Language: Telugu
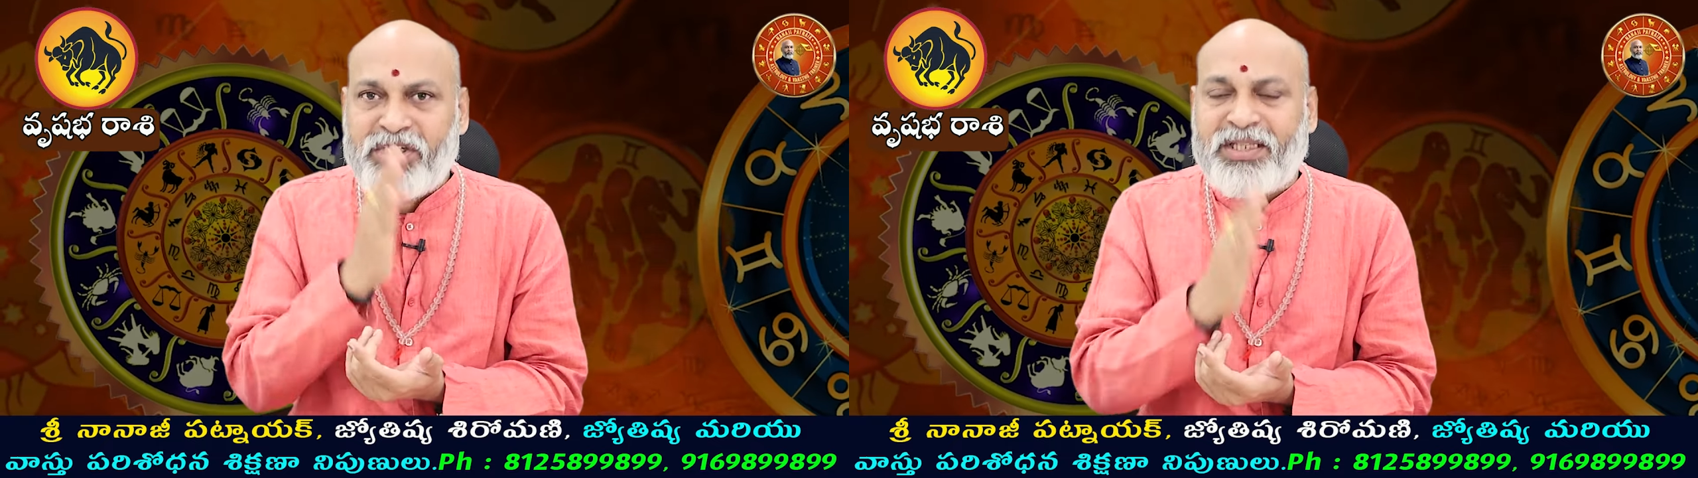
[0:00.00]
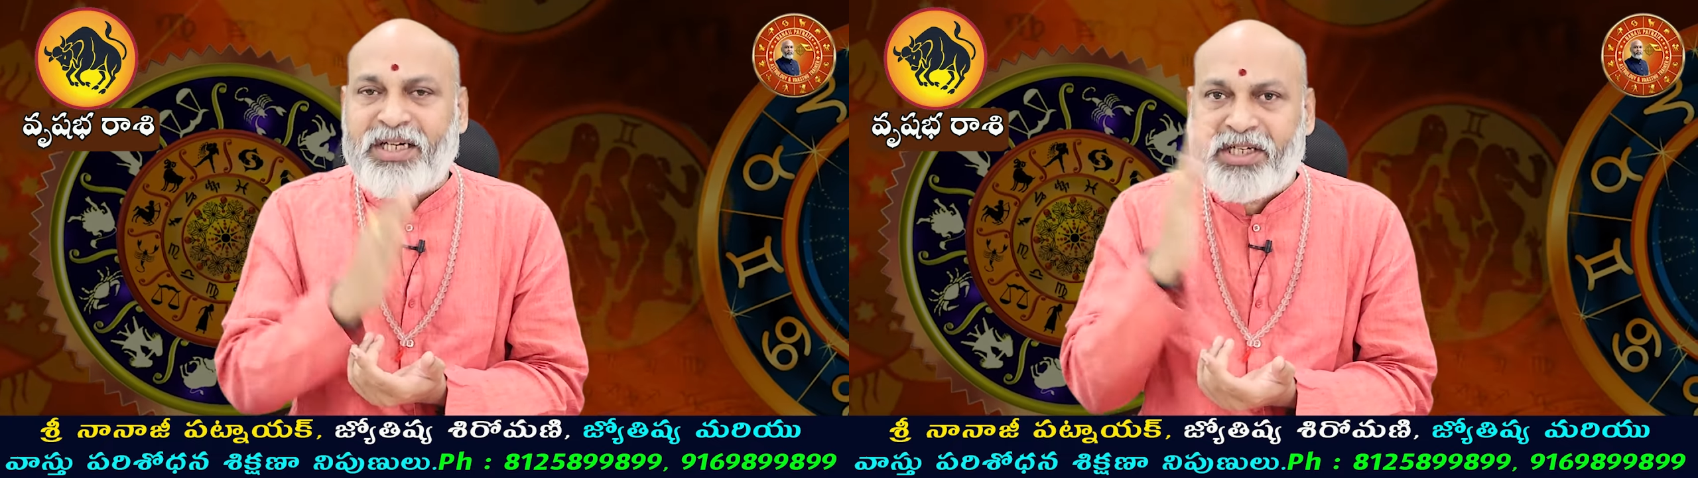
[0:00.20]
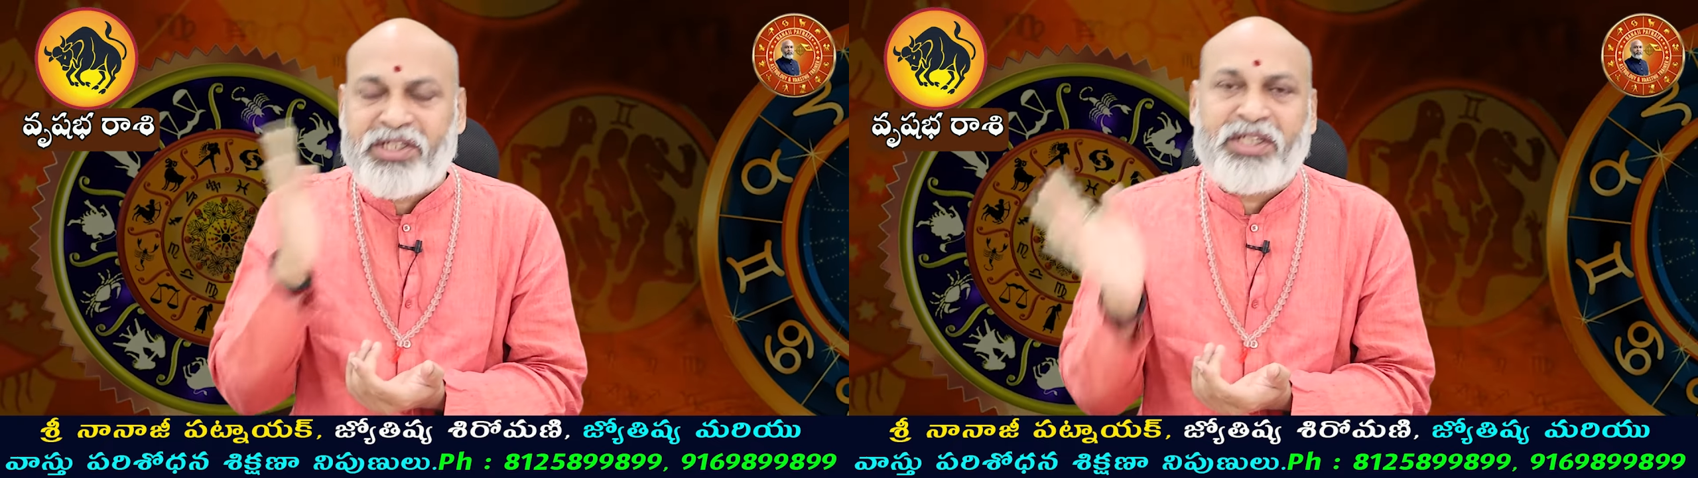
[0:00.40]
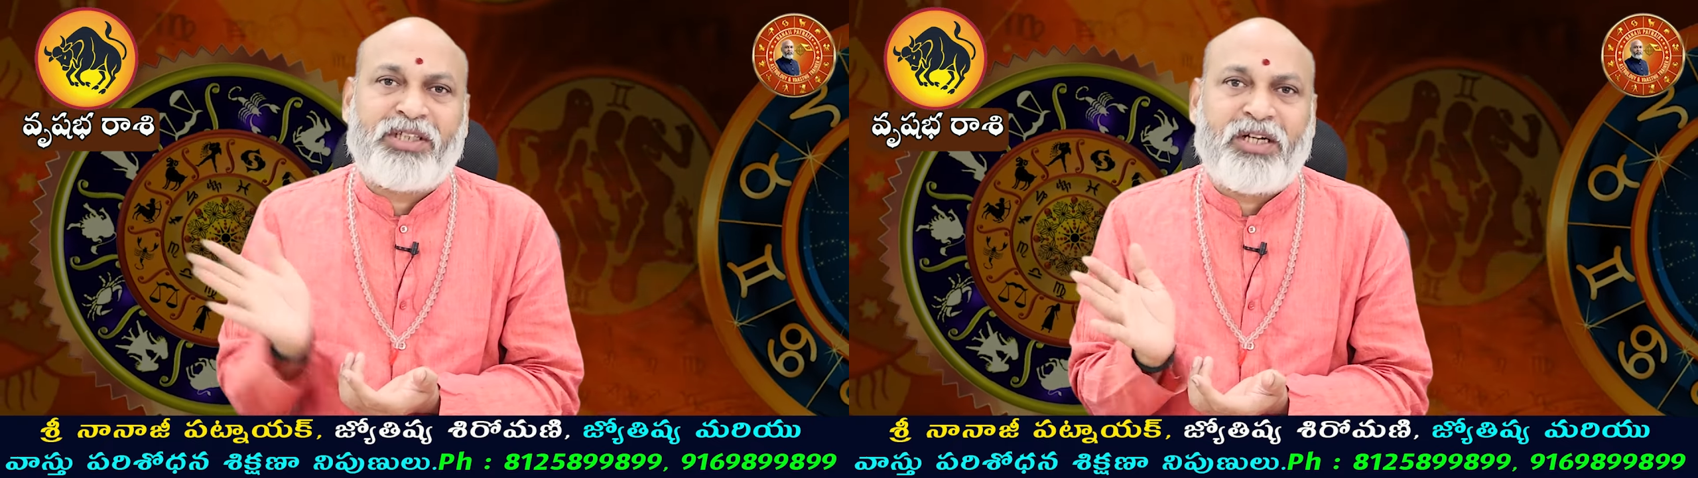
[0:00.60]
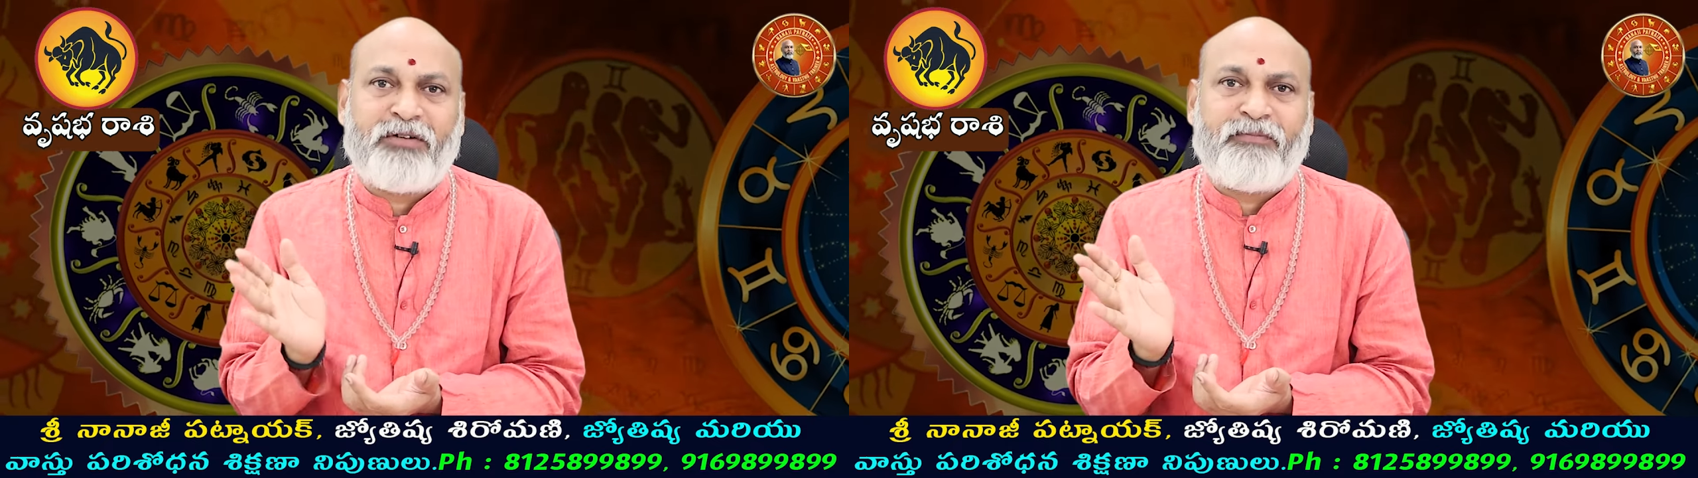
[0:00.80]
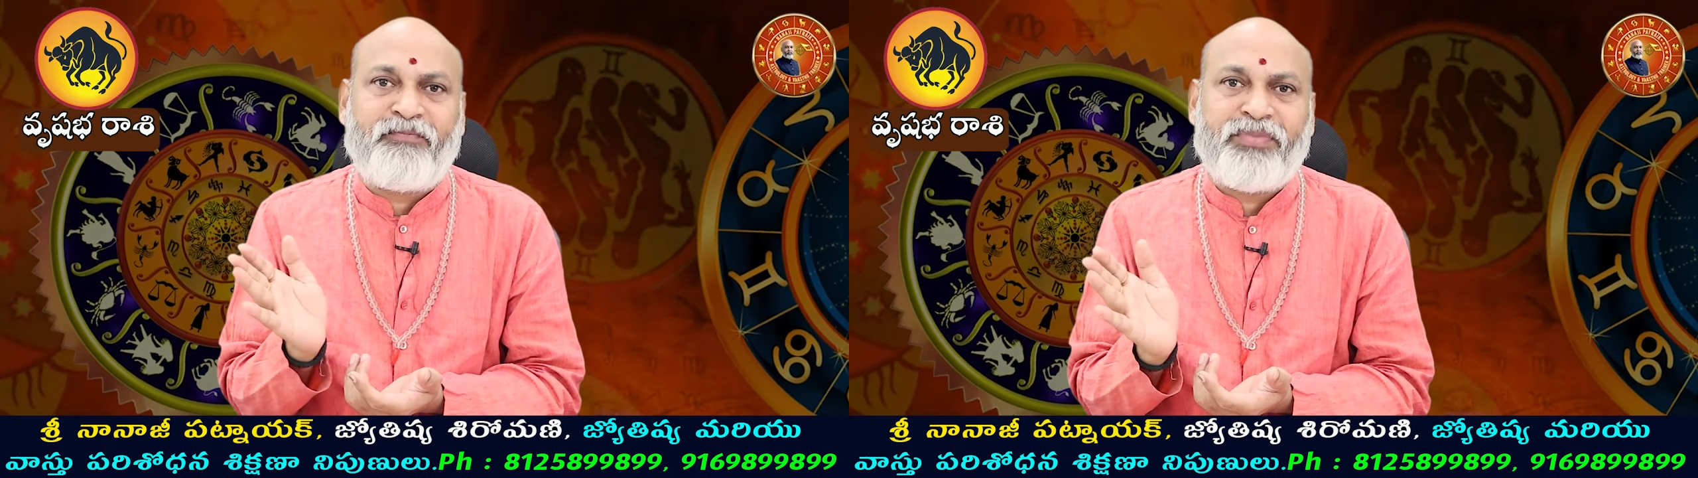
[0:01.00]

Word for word: చంద్ర నక్షత్రాలు